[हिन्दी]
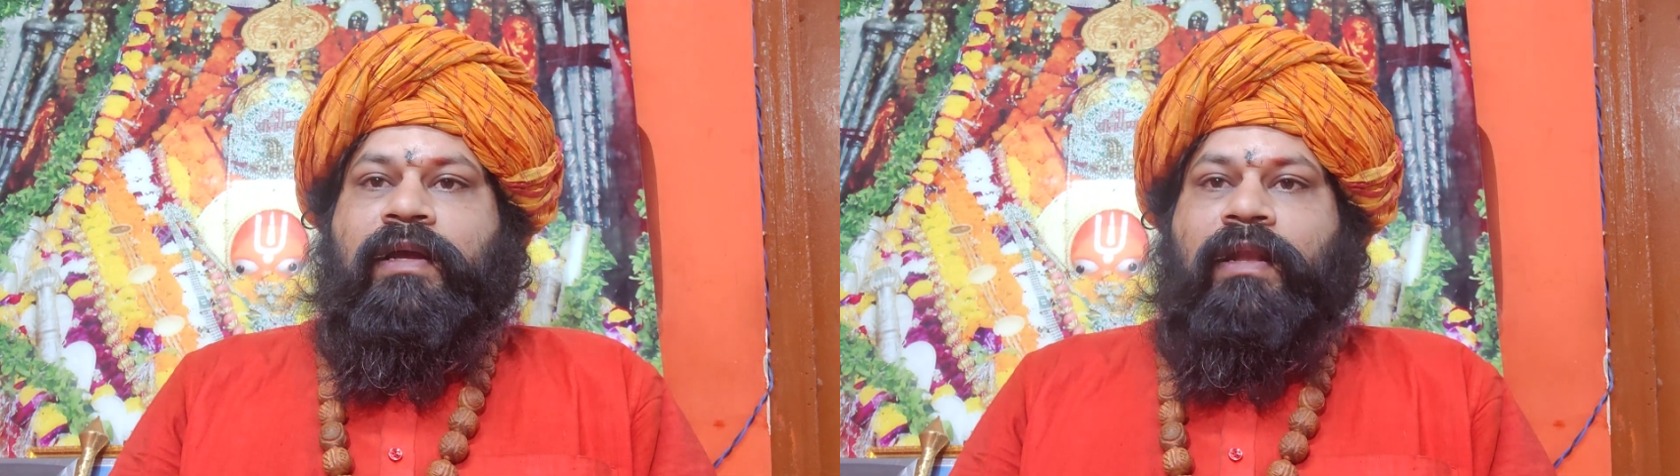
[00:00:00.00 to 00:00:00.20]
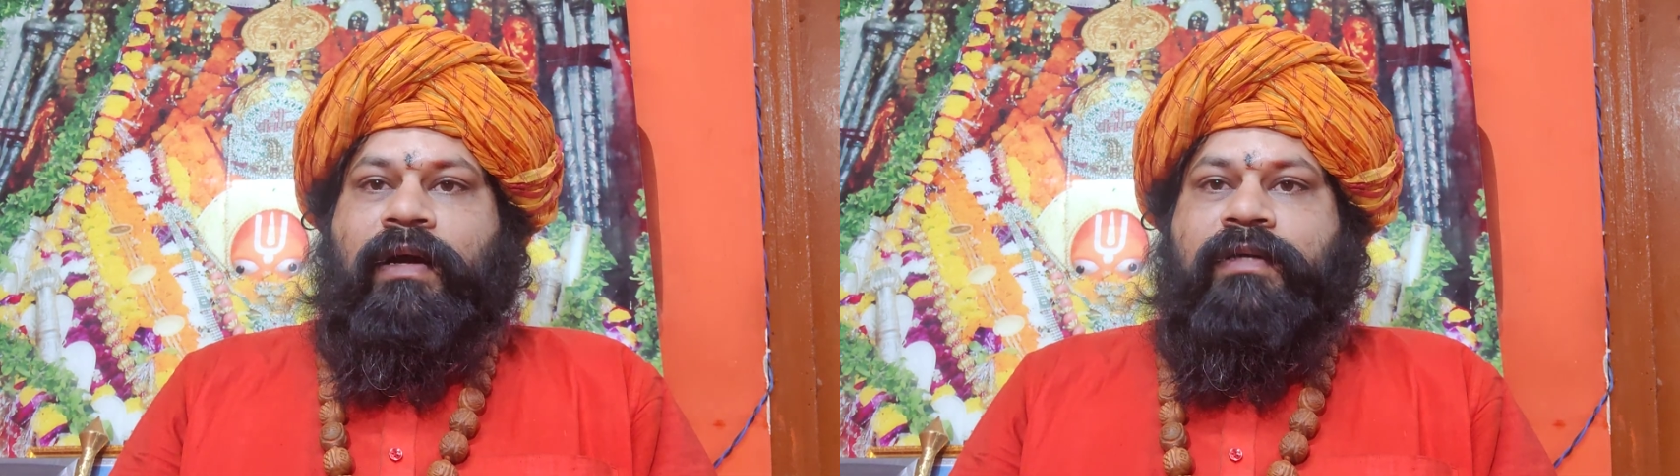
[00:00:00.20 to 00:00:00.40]

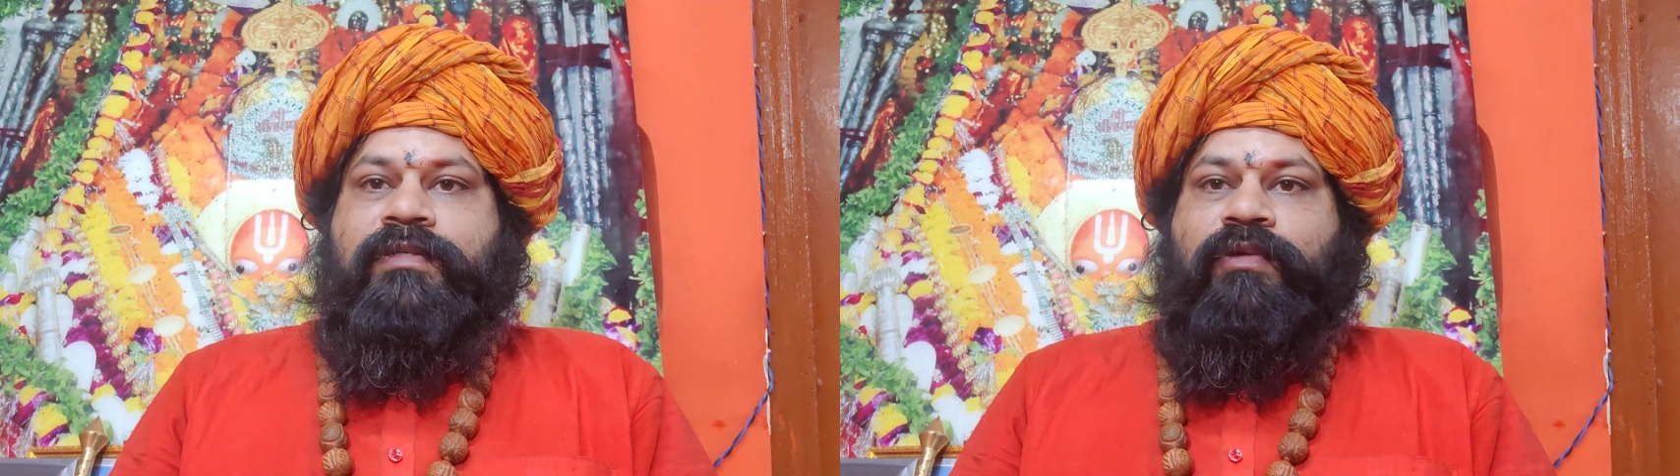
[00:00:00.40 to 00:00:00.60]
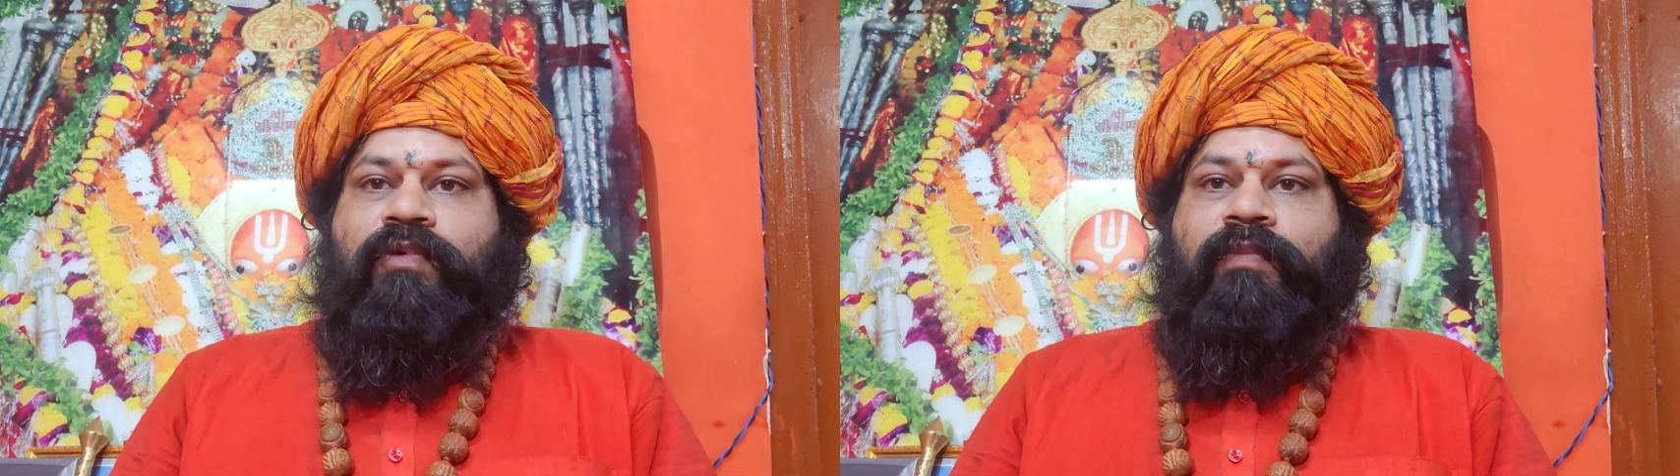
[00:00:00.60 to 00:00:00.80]
की लागत
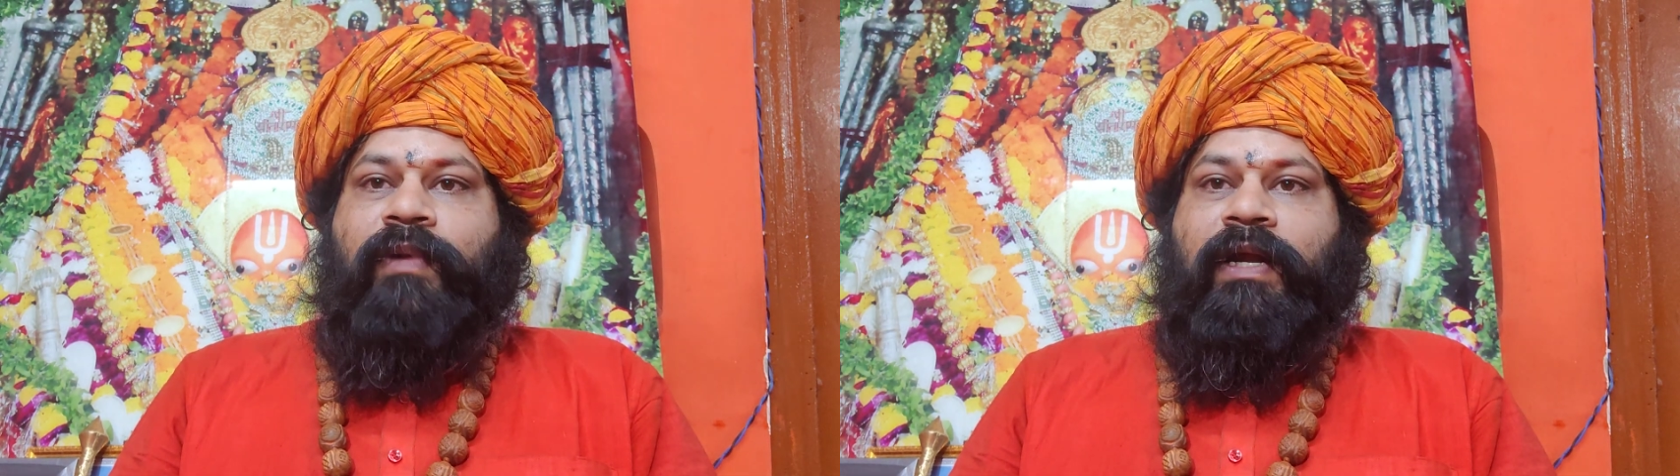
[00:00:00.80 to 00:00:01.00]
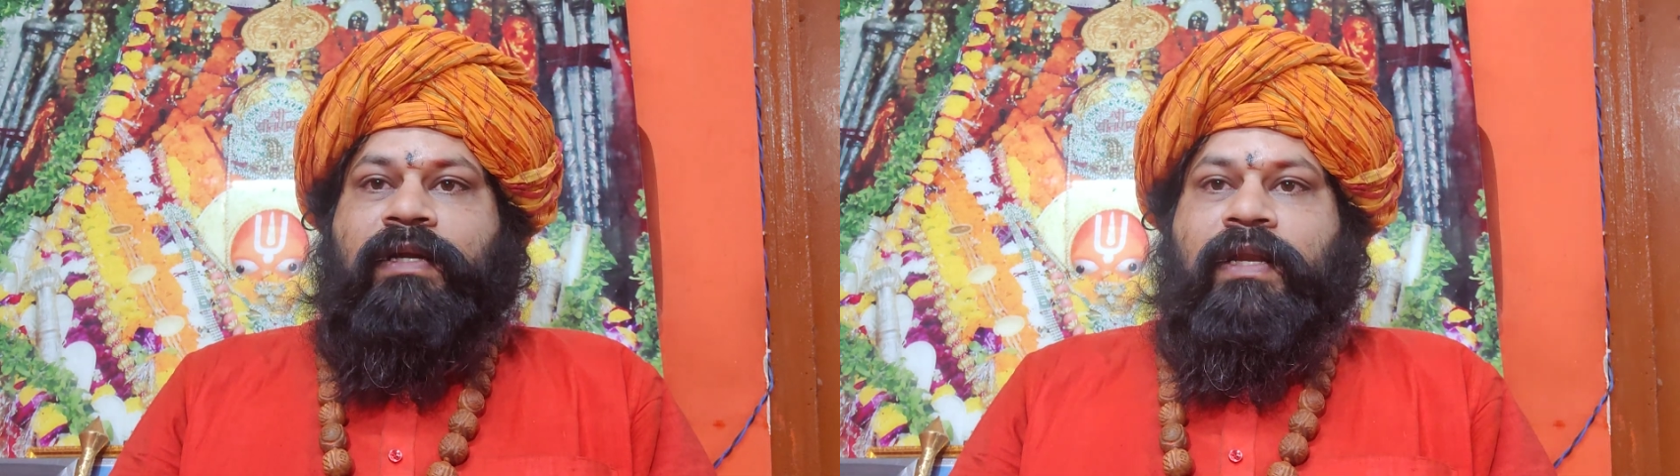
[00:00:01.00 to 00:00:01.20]
से वह
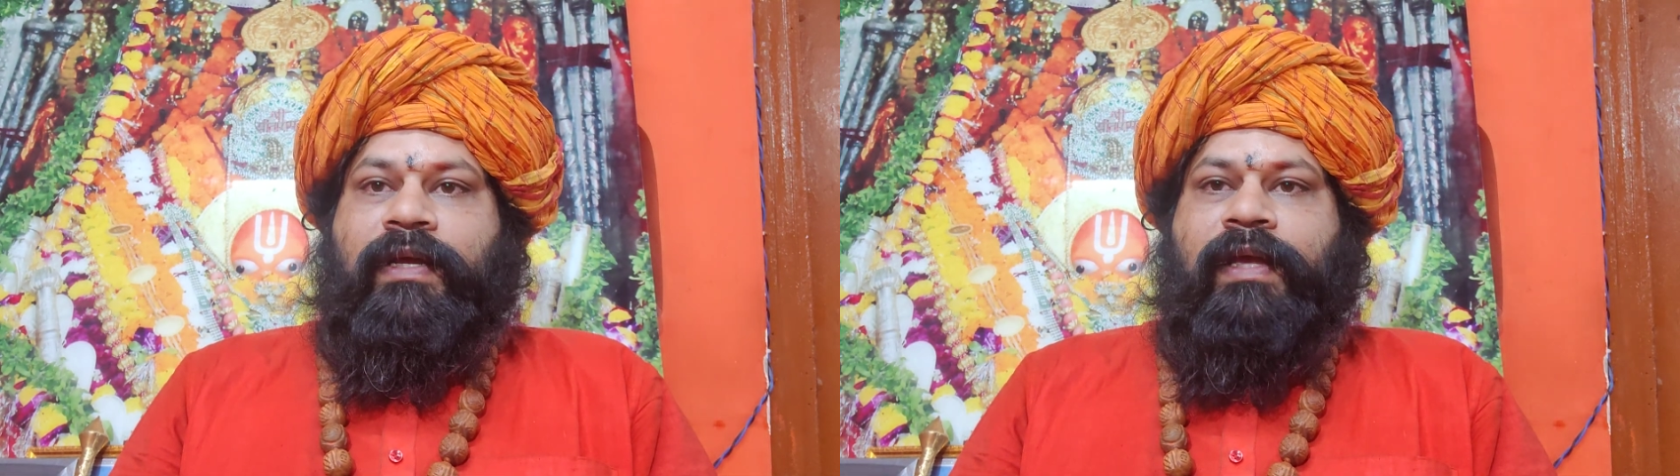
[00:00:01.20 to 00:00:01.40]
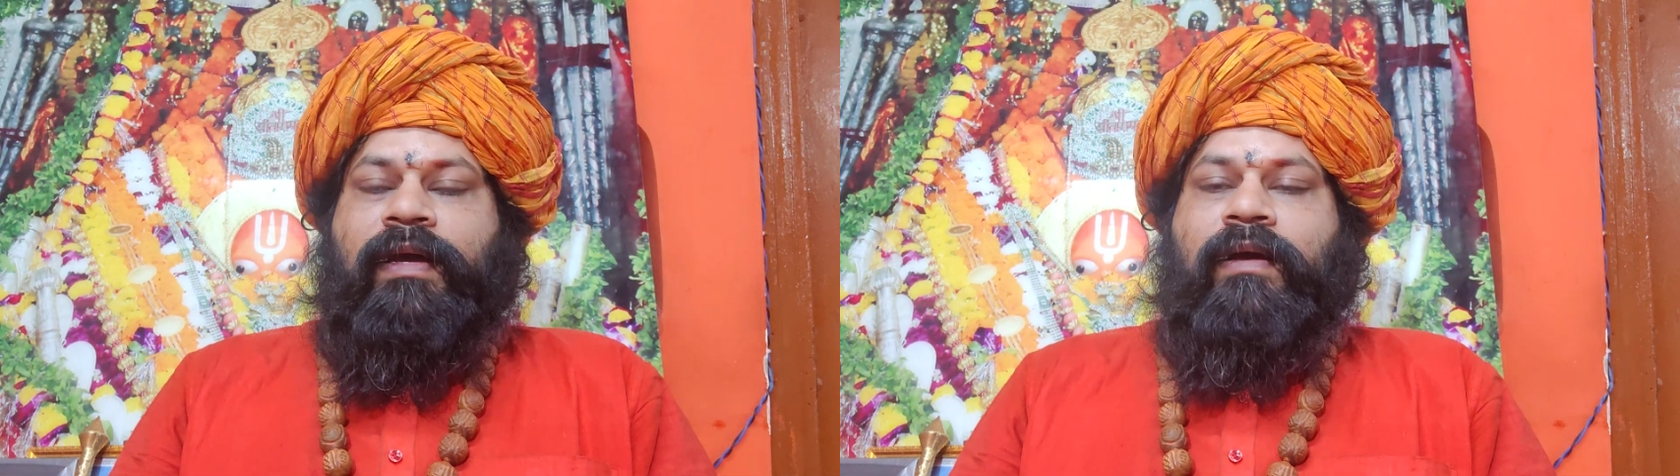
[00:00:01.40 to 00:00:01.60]
प्लांट
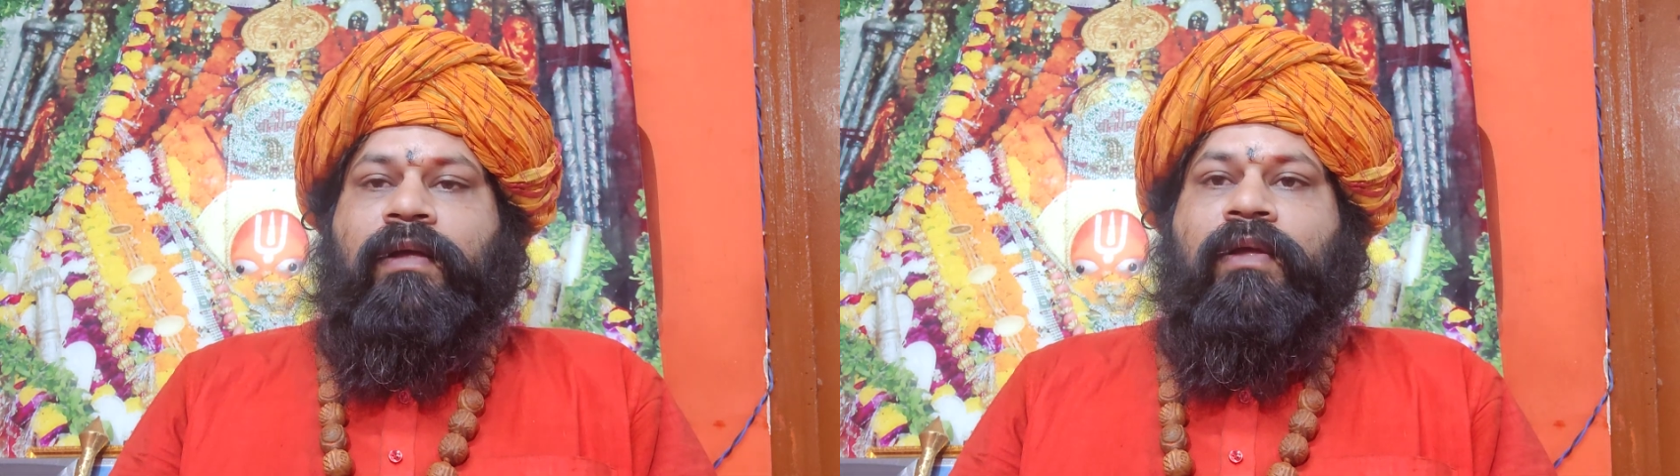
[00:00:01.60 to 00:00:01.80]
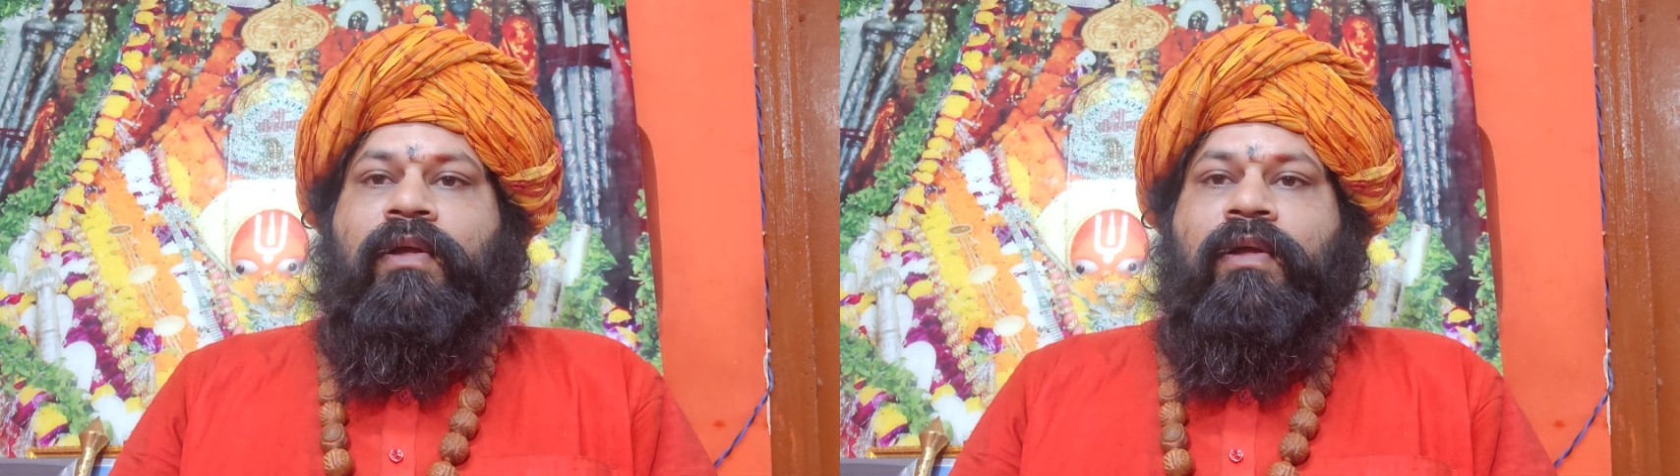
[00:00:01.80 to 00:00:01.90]
लगेगा